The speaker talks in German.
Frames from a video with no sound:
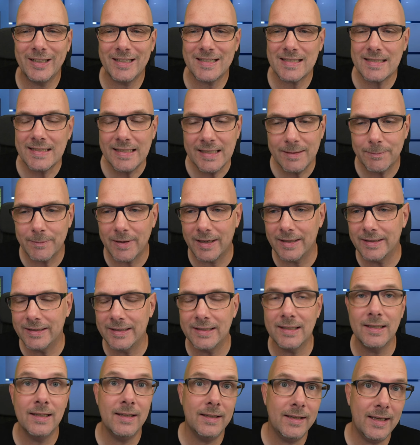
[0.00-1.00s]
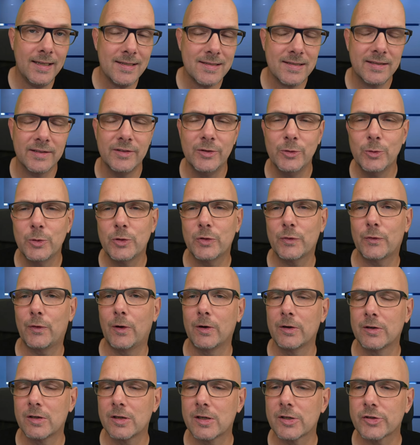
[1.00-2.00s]
der es nicht mehr in die letzte
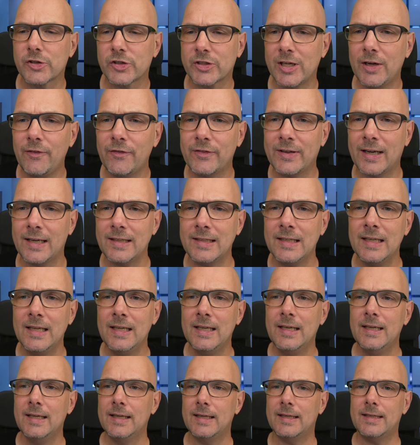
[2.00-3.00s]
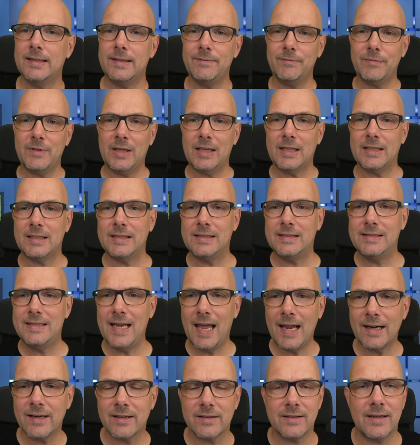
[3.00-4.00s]
News-Folge geschafft hat. Ähm,
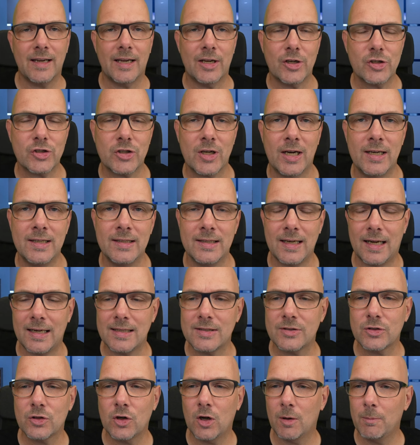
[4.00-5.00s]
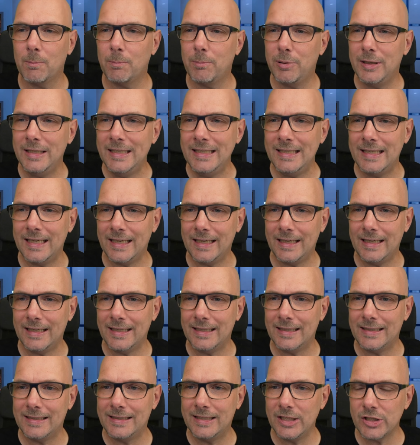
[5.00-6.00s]
Dagon erscheint als Complete
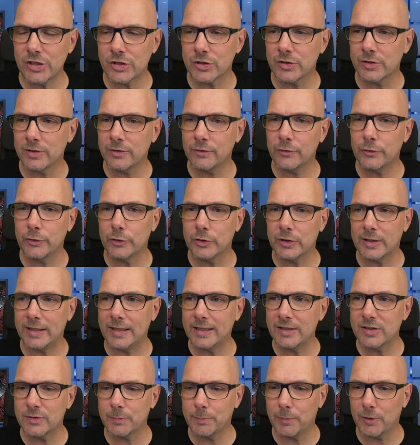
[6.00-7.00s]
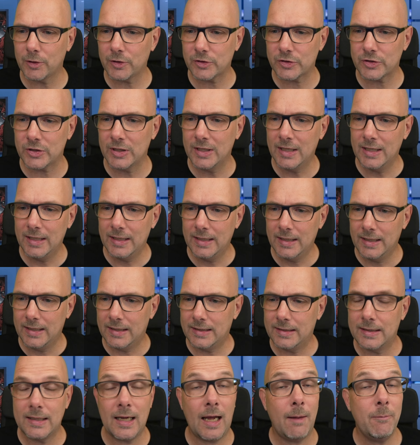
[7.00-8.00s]
Edition für Xbox
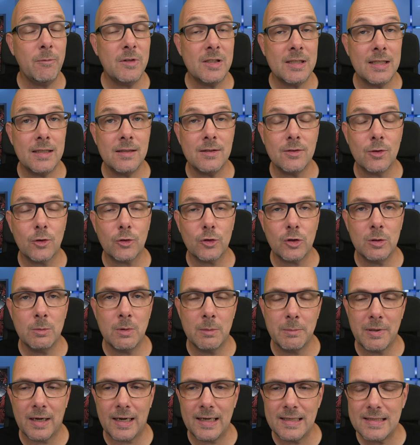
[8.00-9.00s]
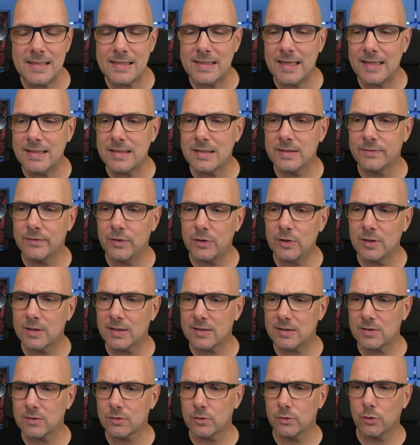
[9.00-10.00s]
äh, am 10. Oktober bereits nächste Woche.
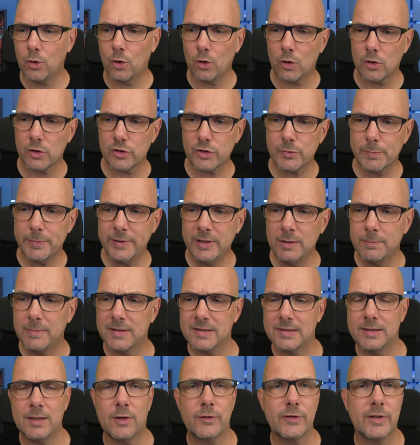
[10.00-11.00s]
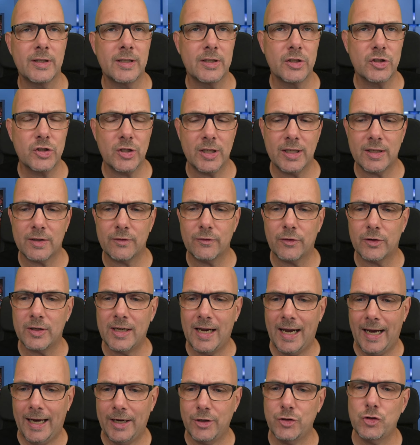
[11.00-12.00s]
Das ist so ein Horrorspiel, basiert auf den Geschichten von
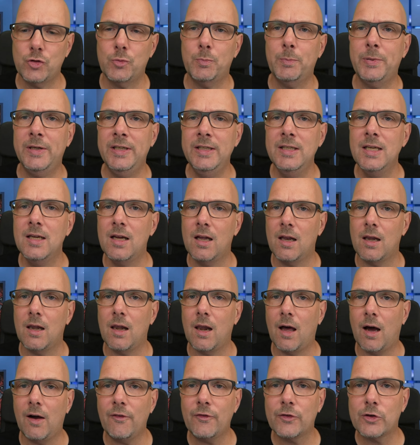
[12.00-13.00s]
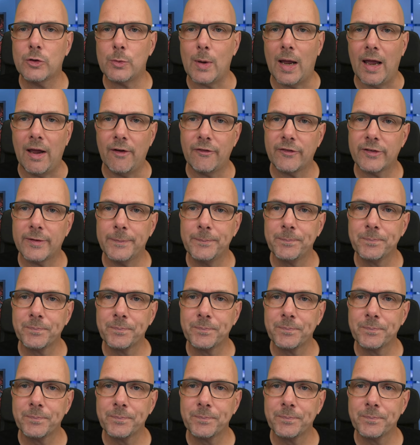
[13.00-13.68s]
H.P. Lovecraft.